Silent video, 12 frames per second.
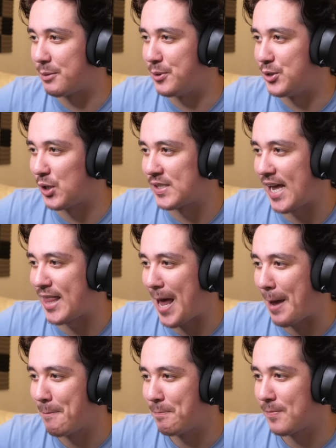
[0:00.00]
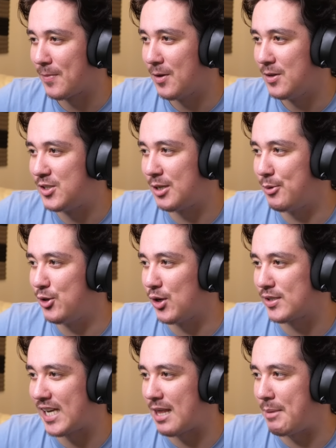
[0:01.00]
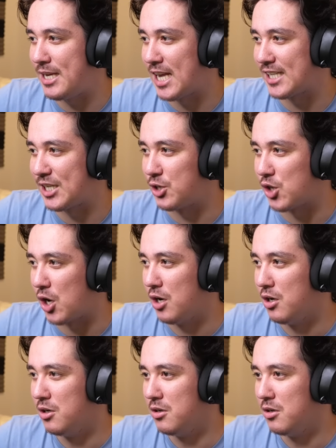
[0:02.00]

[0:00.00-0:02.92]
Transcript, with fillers: 自分のせいで自分のせいでみんな死ぬぞ